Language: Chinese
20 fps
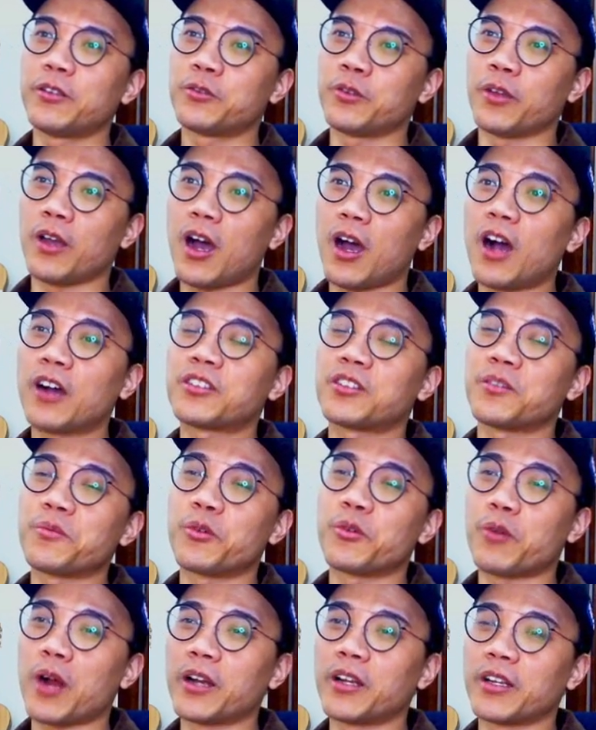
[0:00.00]
所以
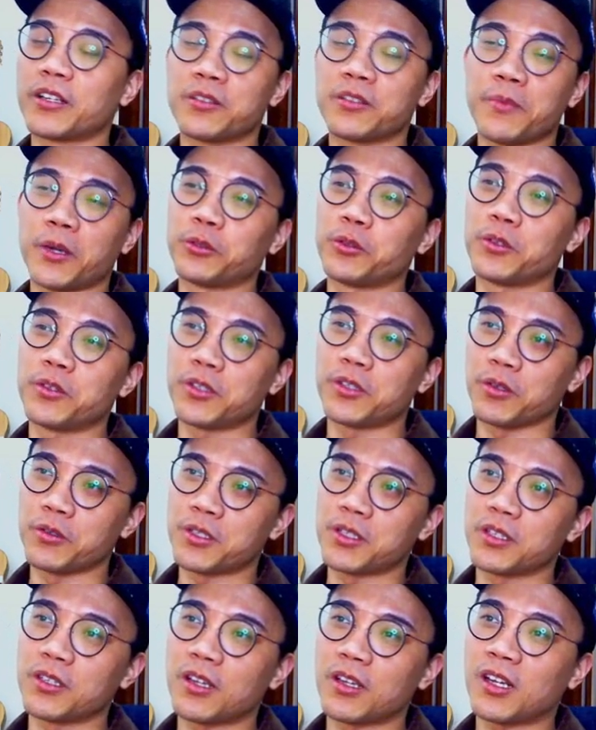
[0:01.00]
oxymoronic 是矛盾的修
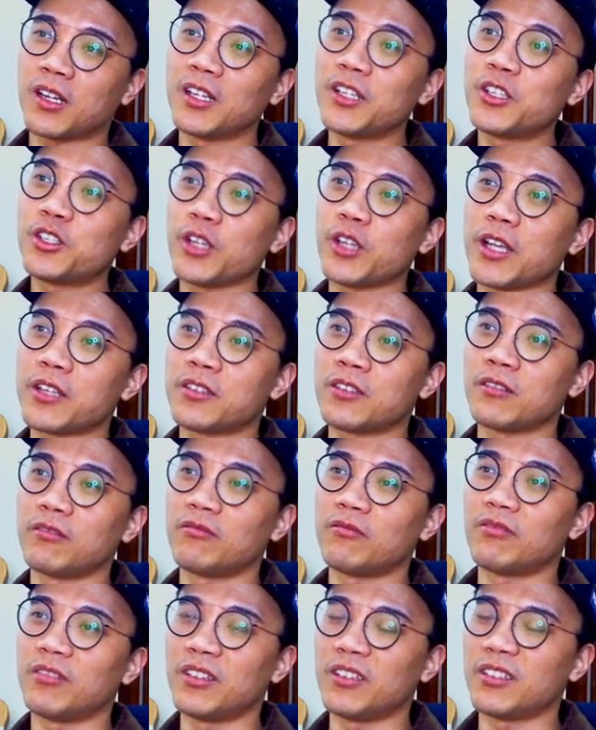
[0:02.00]
辞，cliche 是
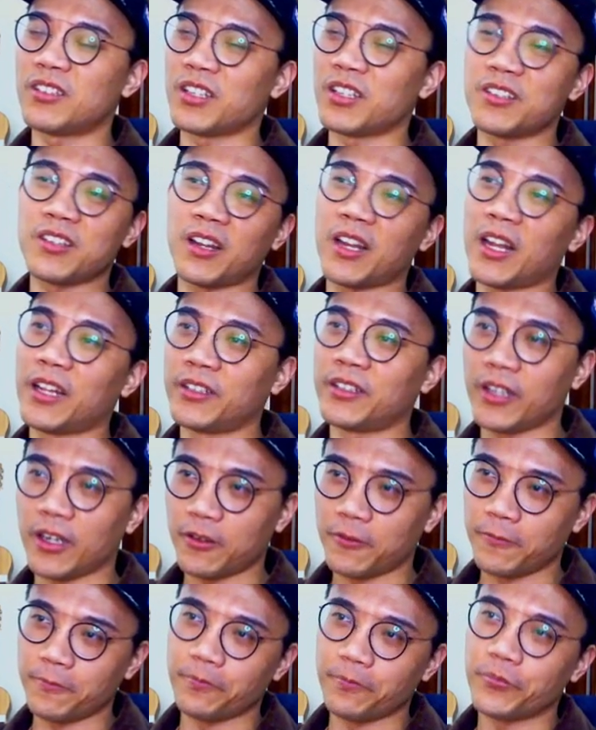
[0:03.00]
陈腔滥调。
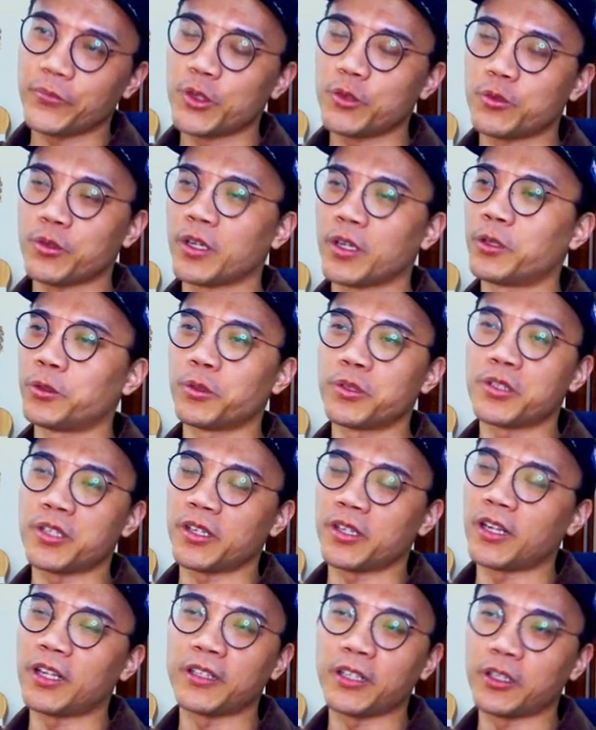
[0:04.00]
所以很多陈
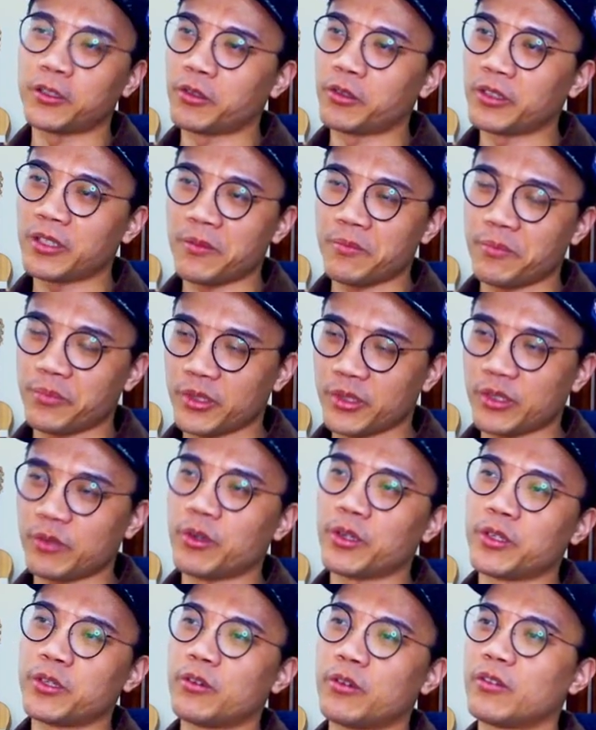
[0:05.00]
腔滥调东西他们不希
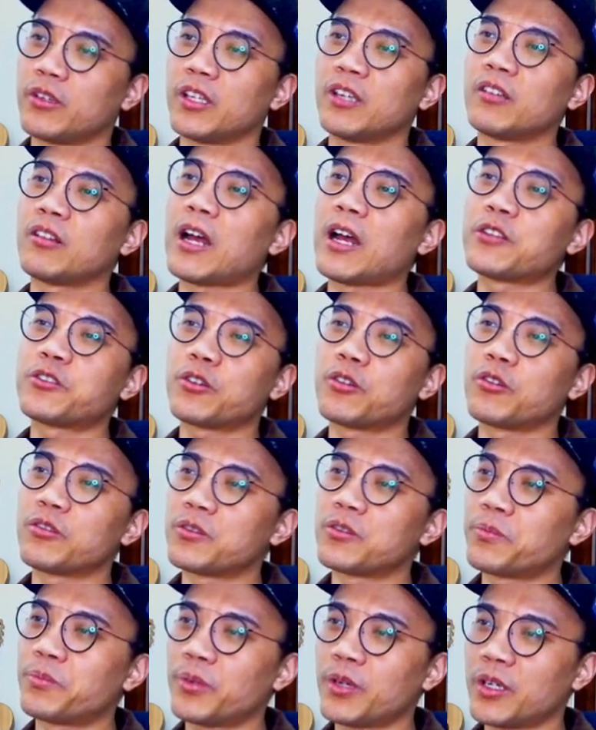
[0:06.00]
望用，因为 logical
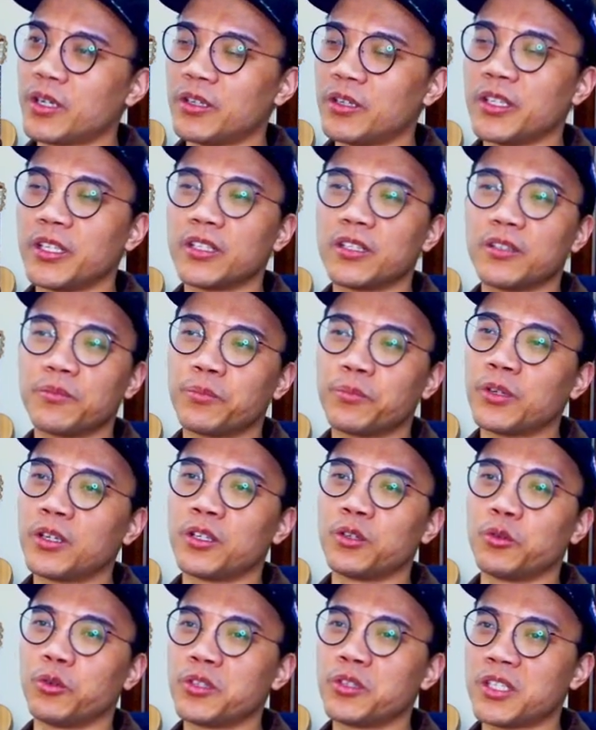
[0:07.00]
是不合理的、不合
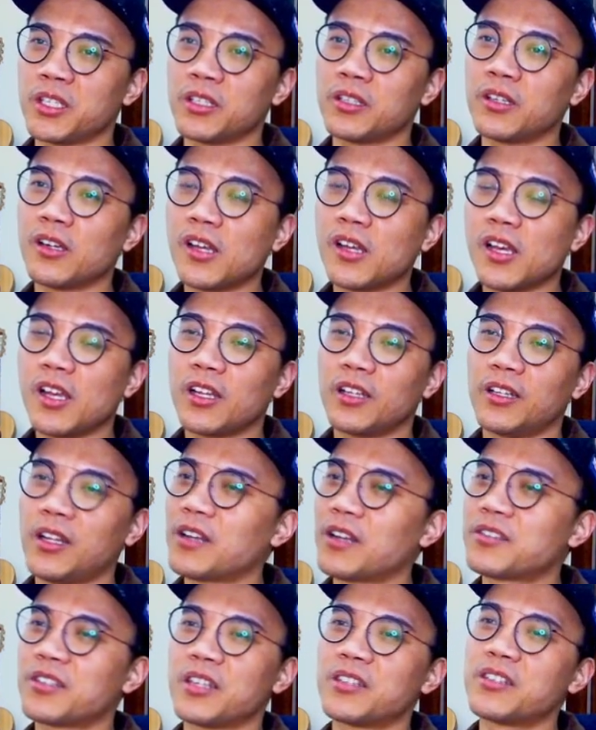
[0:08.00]
逻辑
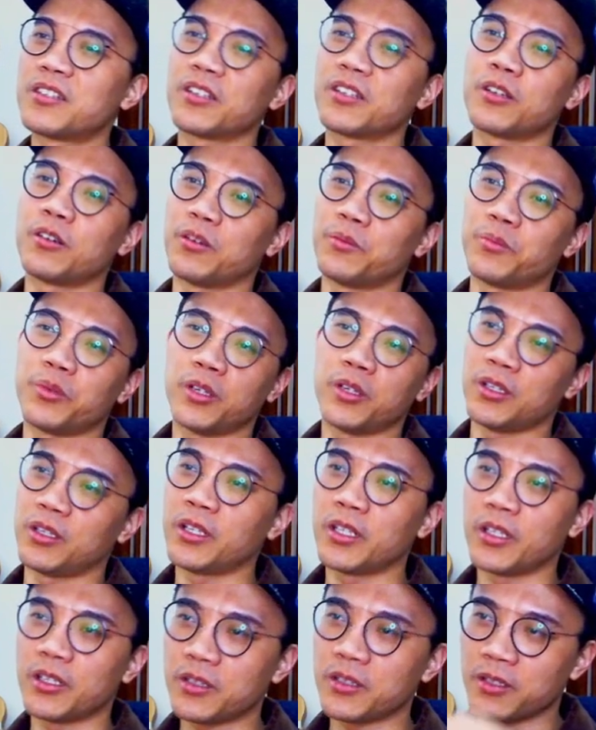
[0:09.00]
的，nonsensical 不合
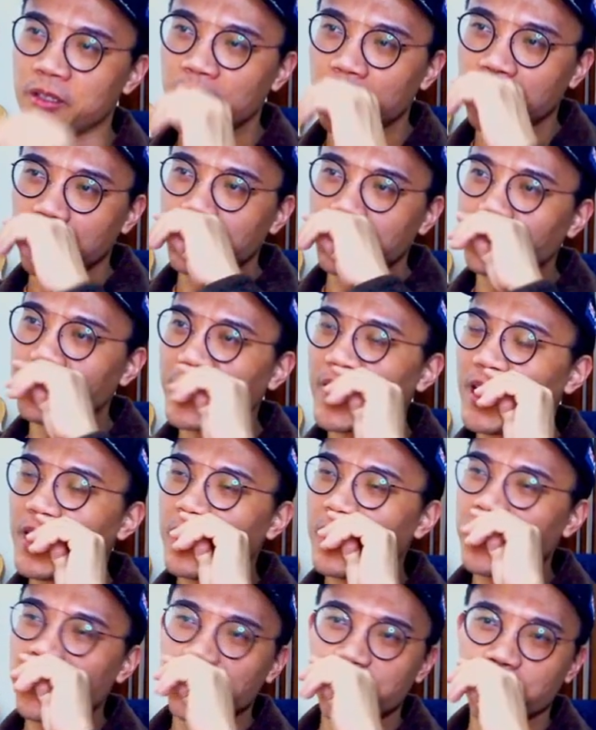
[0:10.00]
理的之类的。
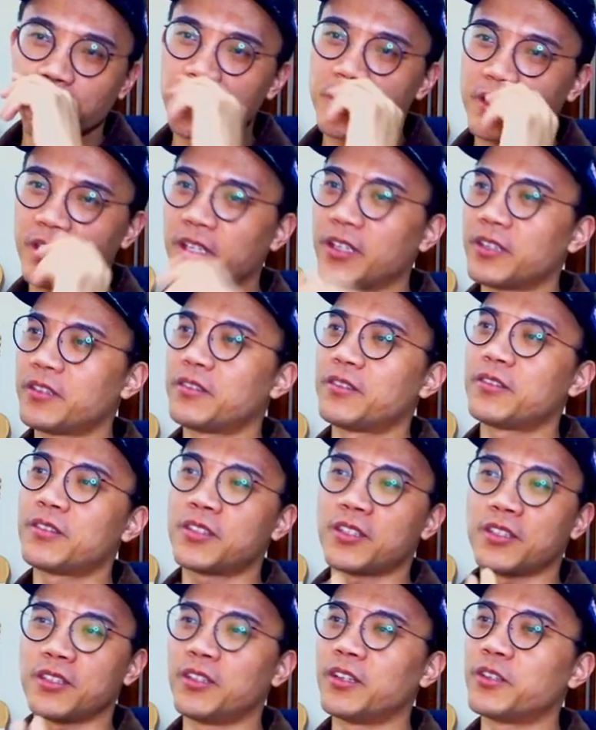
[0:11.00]
所以这些
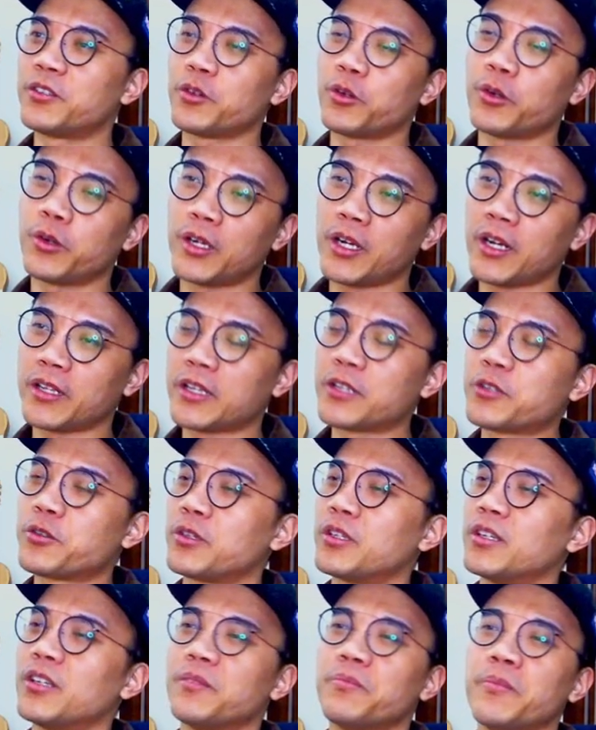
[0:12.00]
词呢，就会让人家觉
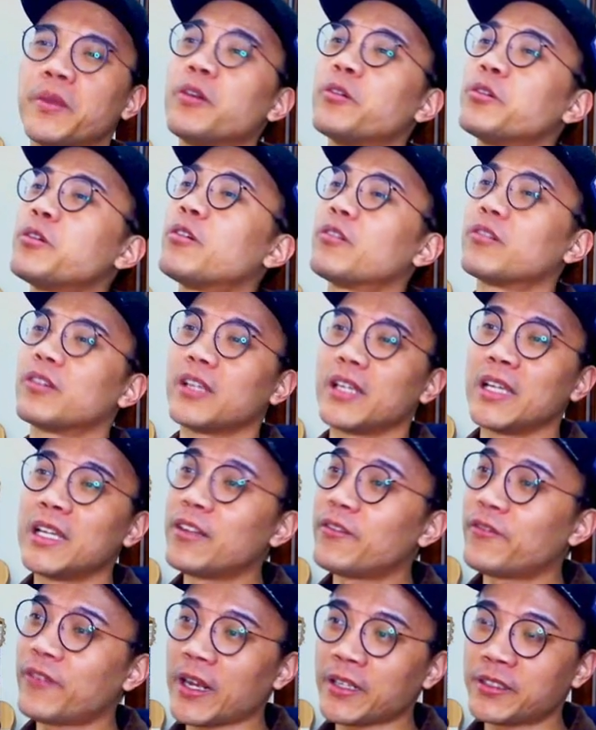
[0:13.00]
得没有
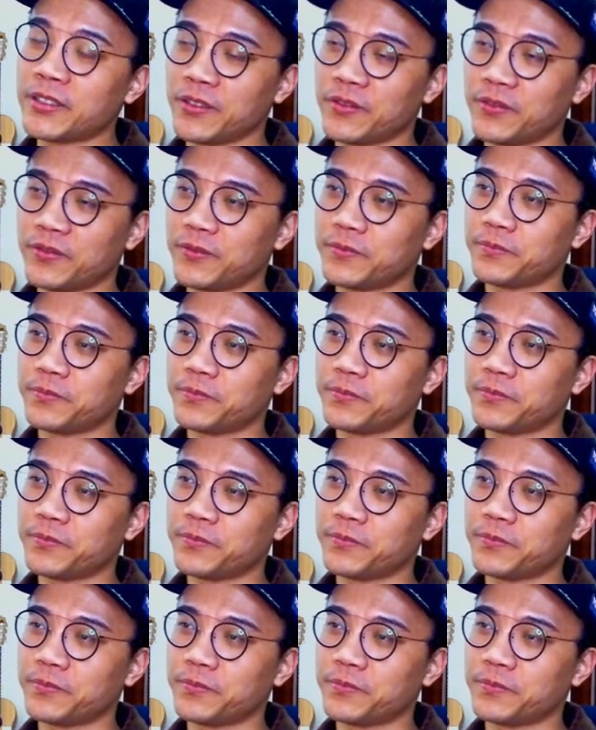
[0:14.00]
用，ineffective。